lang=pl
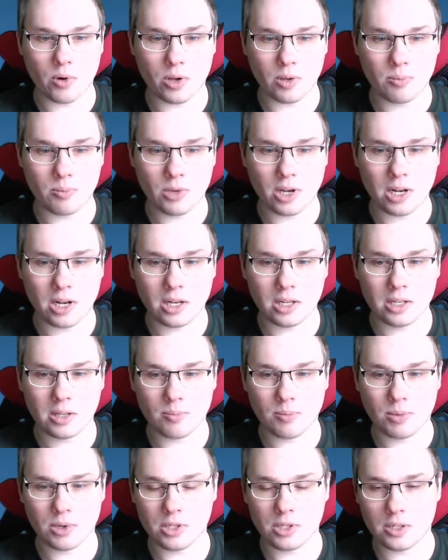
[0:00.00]
Im dalej,
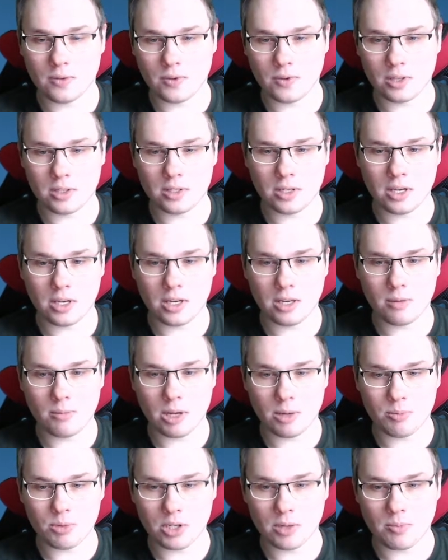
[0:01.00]
tym będzie więcej i im
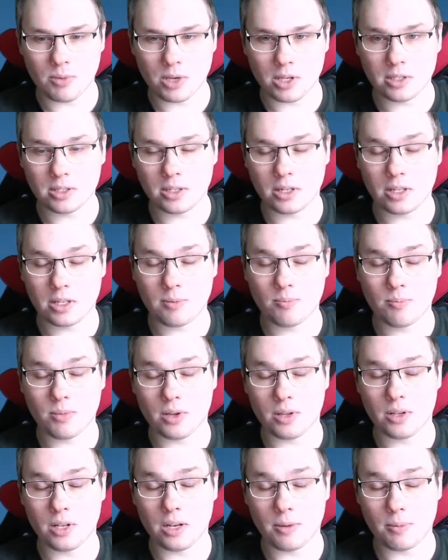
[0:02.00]
lepsze miejsce, tym
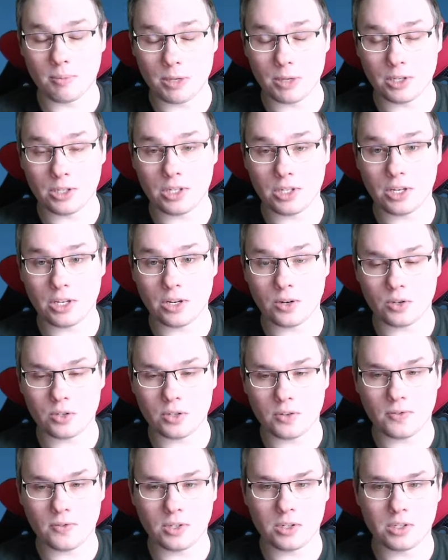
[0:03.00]
będzie ich
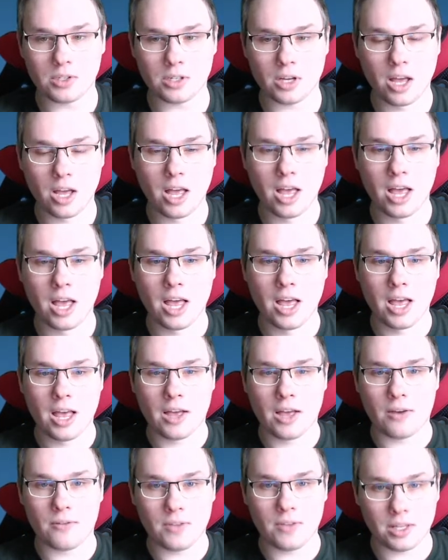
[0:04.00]
oczywiście
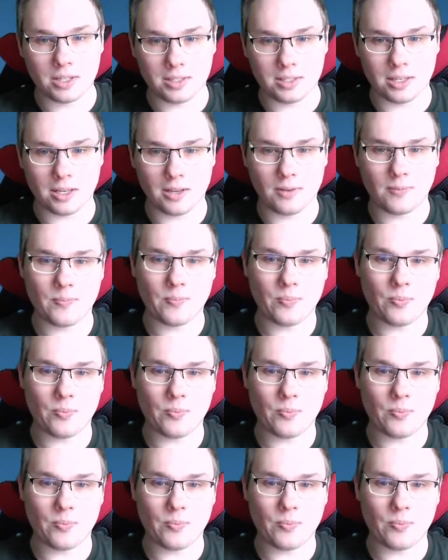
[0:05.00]
więcej.